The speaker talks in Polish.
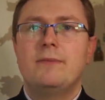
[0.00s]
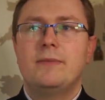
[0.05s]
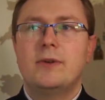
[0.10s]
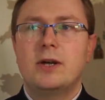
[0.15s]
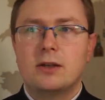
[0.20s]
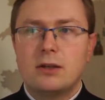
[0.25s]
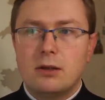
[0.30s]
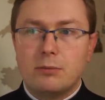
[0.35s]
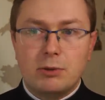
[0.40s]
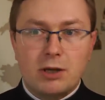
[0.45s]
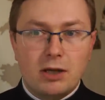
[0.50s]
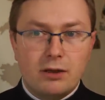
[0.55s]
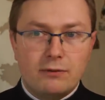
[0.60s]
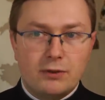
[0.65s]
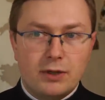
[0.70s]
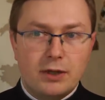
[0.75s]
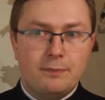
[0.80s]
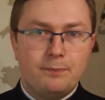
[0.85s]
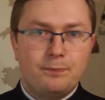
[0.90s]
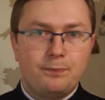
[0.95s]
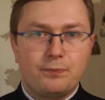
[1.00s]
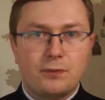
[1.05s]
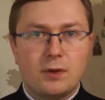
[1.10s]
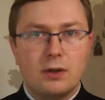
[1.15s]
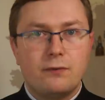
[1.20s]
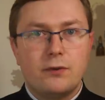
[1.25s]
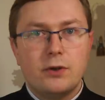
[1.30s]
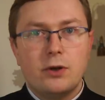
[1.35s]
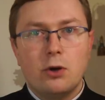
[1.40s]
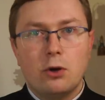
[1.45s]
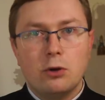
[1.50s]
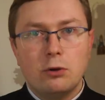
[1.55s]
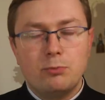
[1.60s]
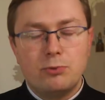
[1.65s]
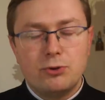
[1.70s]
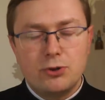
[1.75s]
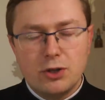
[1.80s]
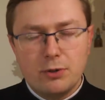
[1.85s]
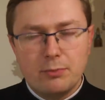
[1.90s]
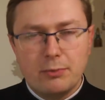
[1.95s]
Tak naprawdę
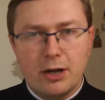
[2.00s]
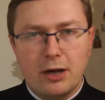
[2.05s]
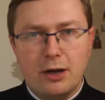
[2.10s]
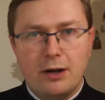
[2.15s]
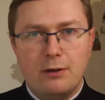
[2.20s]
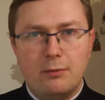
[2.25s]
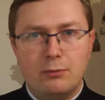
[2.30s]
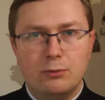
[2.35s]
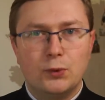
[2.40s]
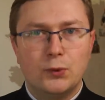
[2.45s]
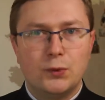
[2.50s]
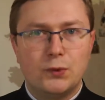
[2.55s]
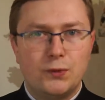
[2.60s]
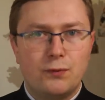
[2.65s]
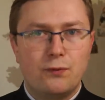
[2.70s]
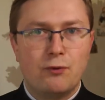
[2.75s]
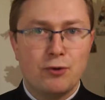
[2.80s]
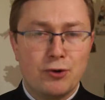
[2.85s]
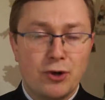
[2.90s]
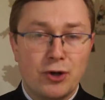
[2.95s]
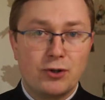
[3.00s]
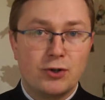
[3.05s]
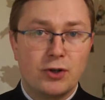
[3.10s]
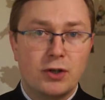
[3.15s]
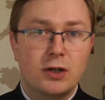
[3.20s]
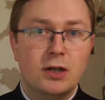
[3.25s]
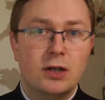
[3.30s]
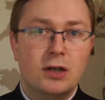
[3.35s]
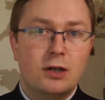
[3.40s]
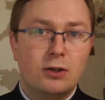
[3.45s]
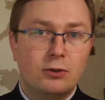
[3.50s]
wyolbrzymia mnóstwo rzeczy,